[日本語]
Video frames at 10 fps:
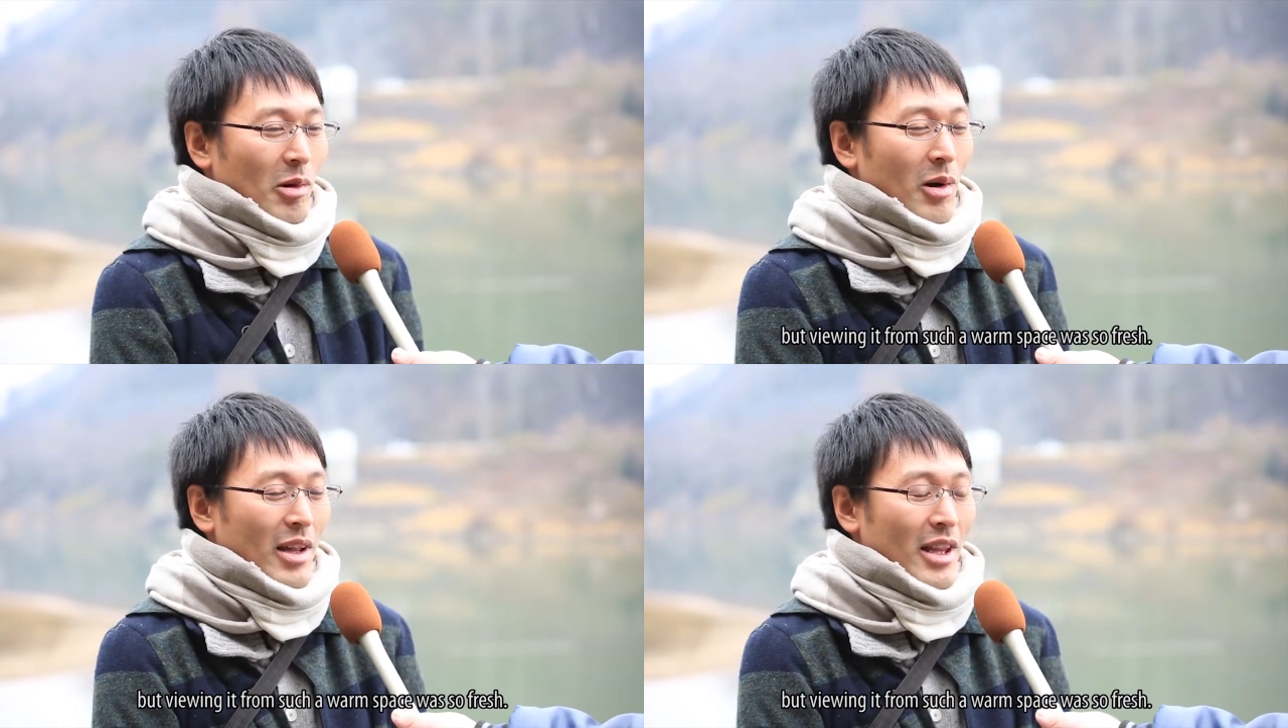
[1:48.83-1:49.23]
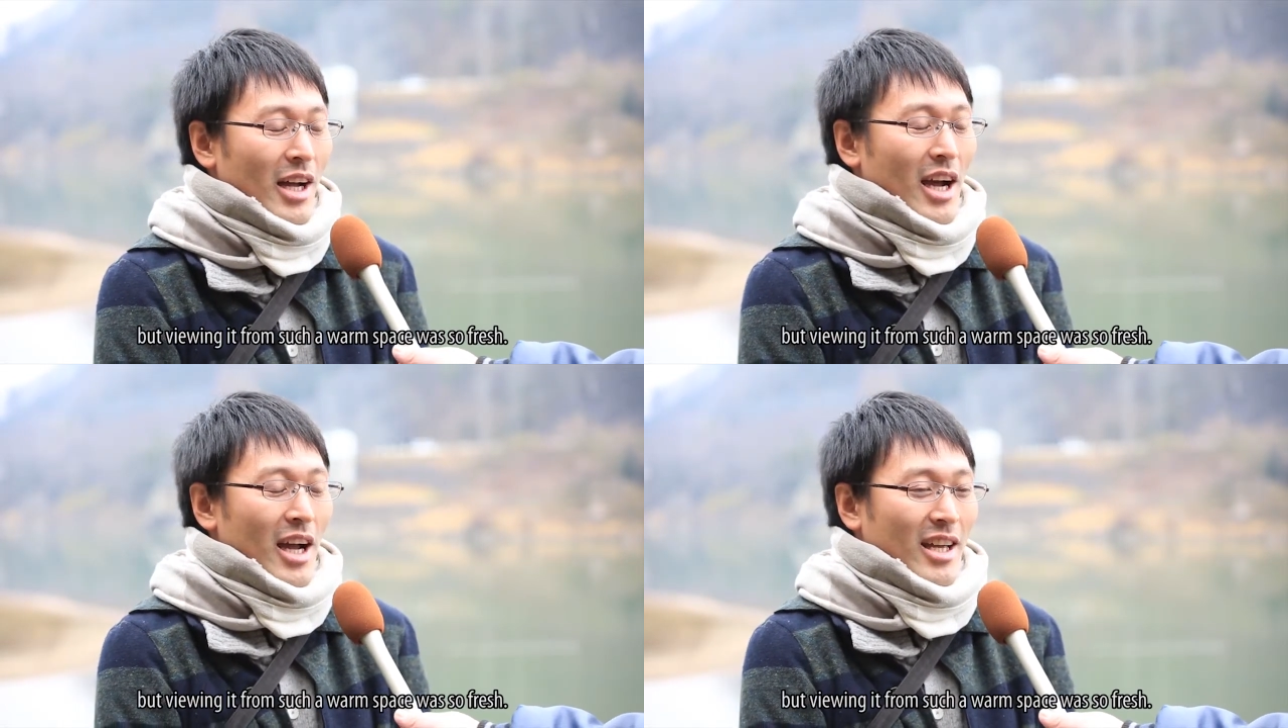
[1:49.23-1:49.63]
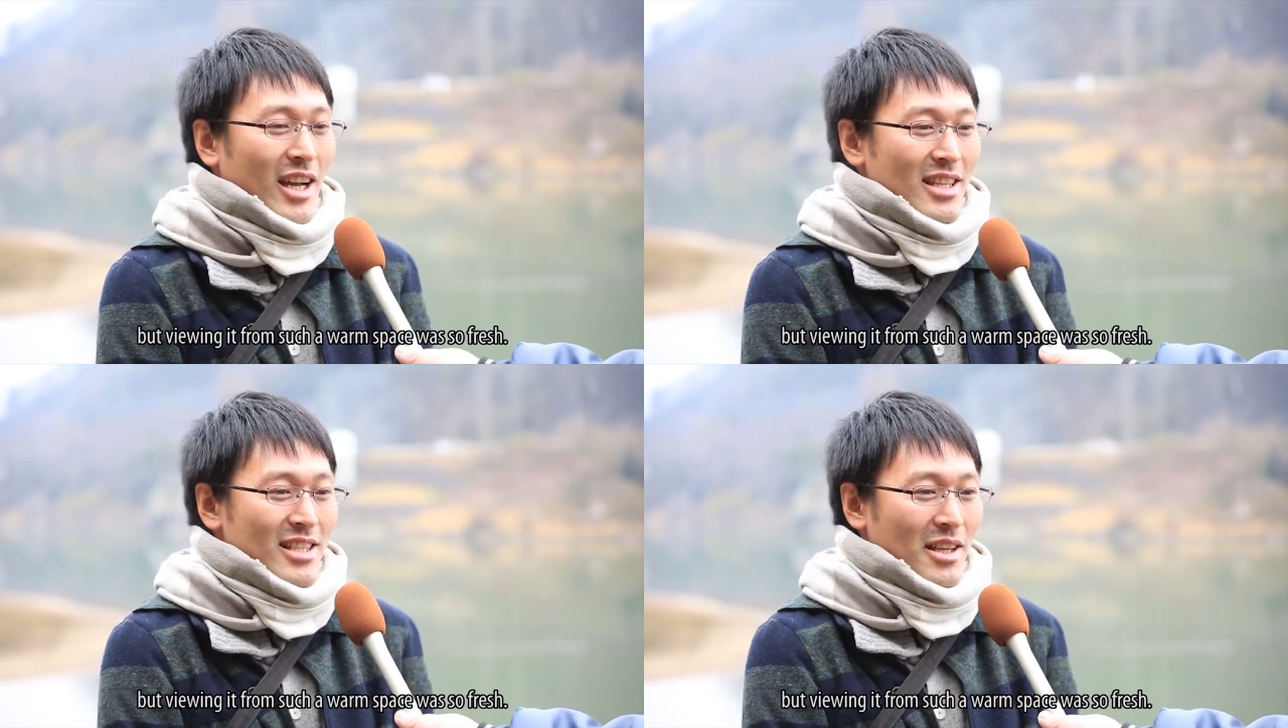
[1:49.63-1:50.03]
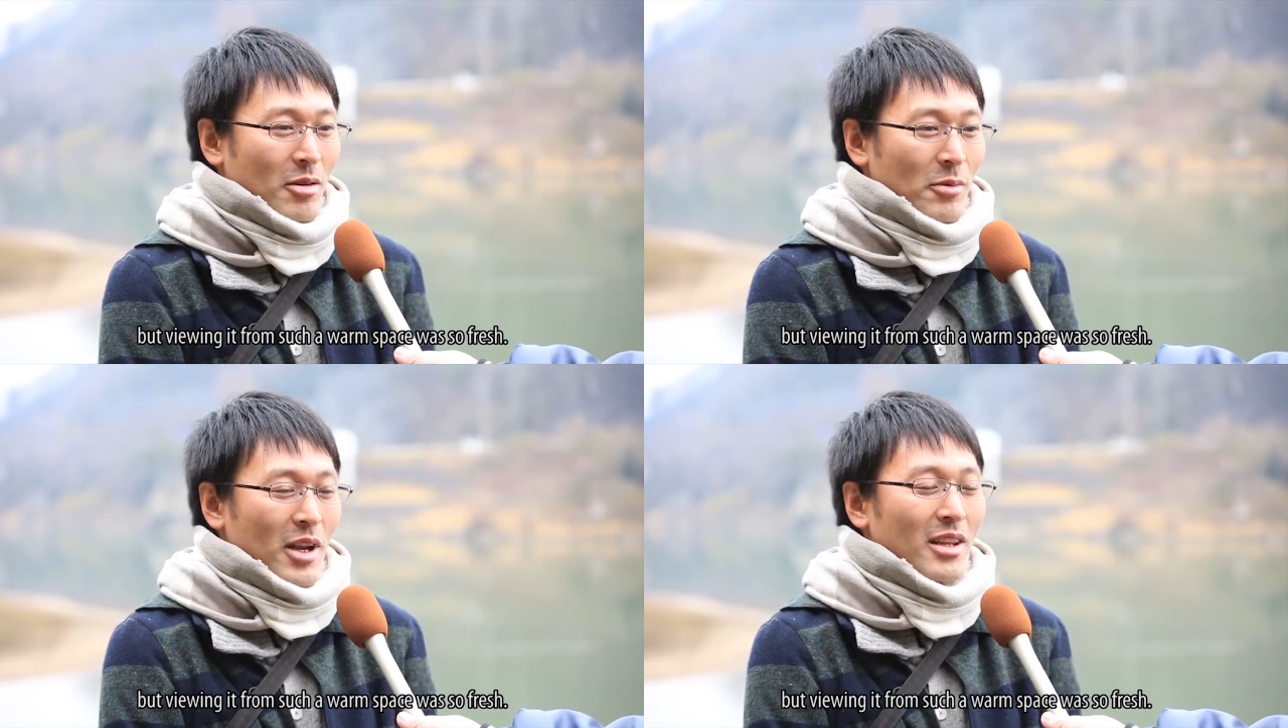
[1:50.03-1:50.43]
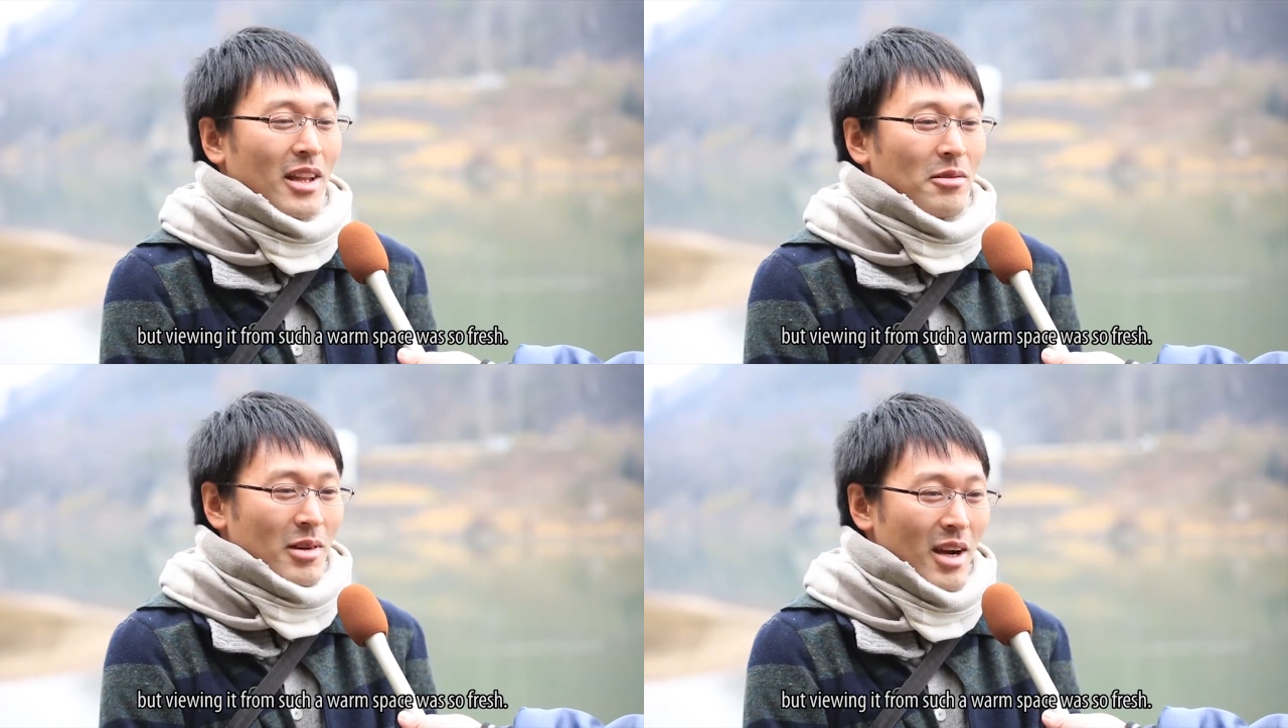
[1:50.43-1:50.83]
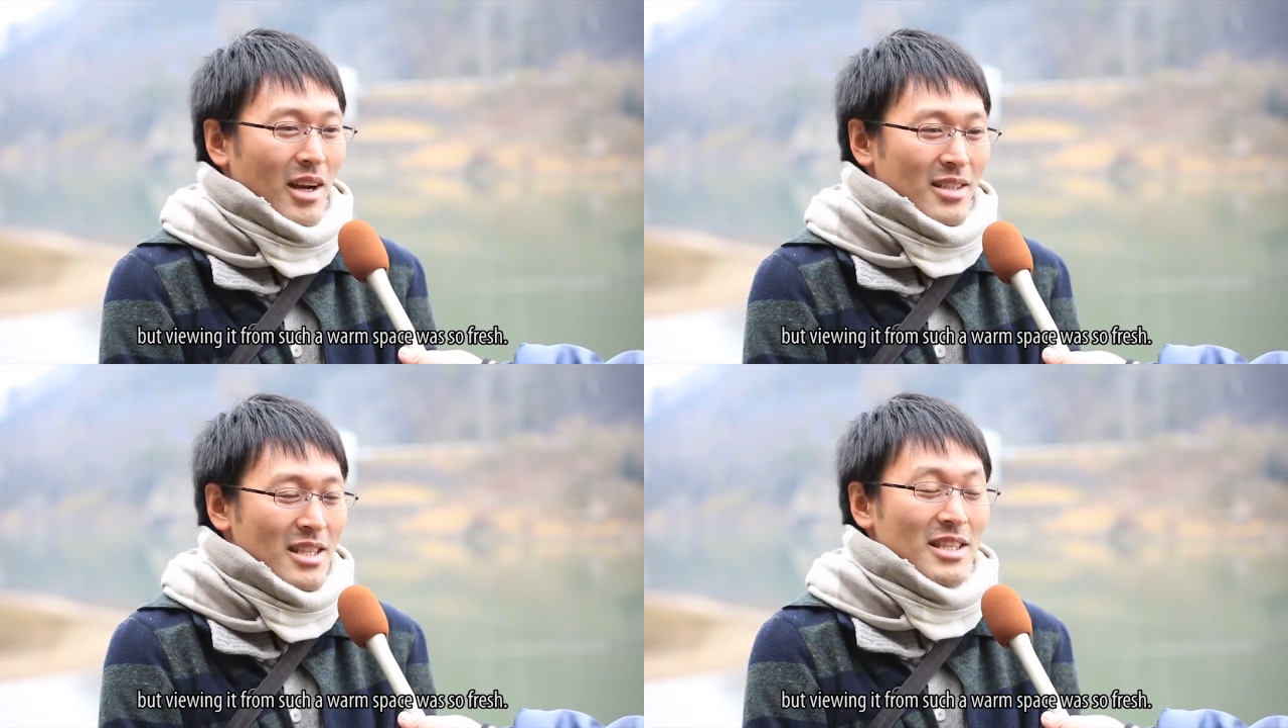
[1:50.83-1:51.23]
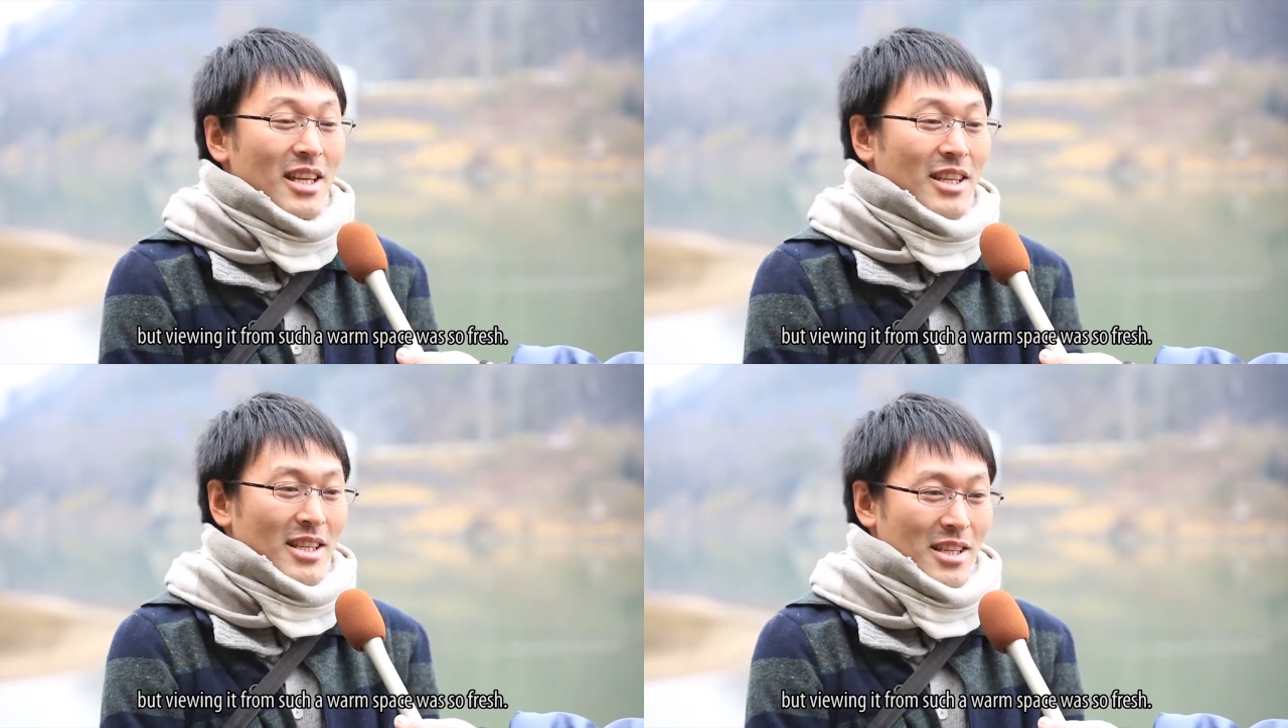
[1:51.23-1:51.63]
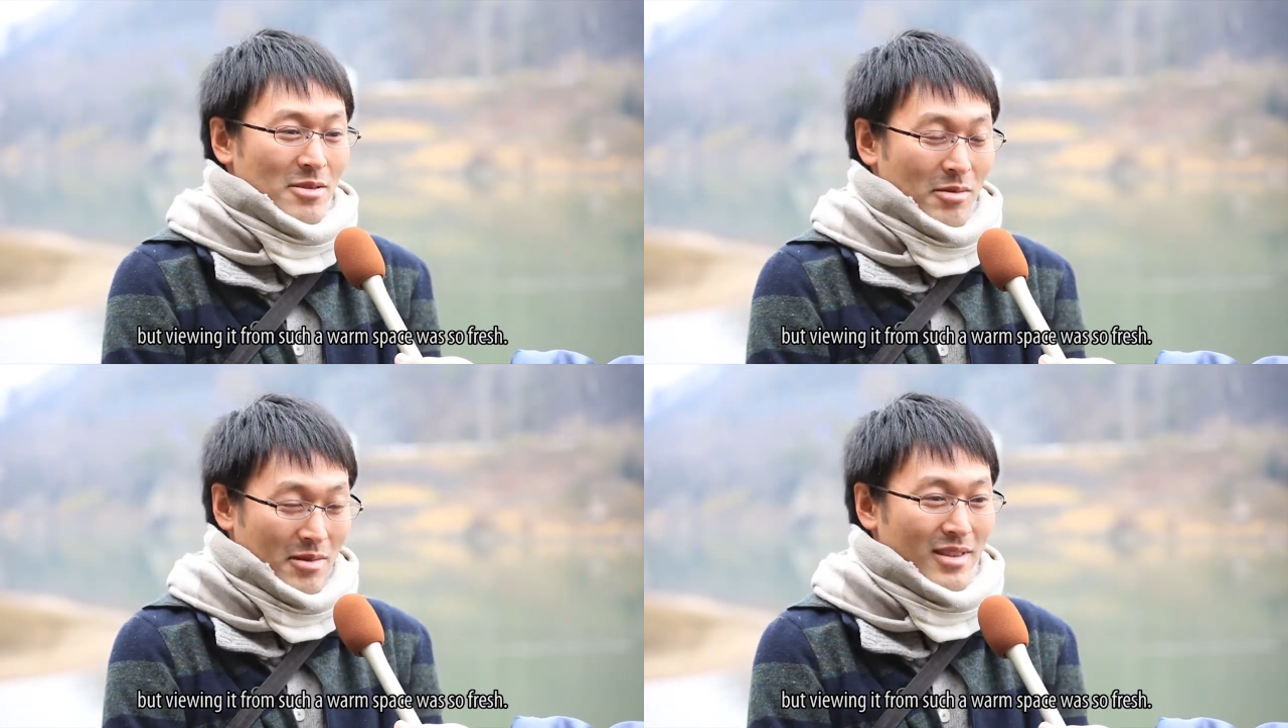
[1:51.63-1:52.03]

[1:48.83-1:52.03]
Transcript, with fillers: こうあったかい感じでこう見れたのが新鮮でした。すご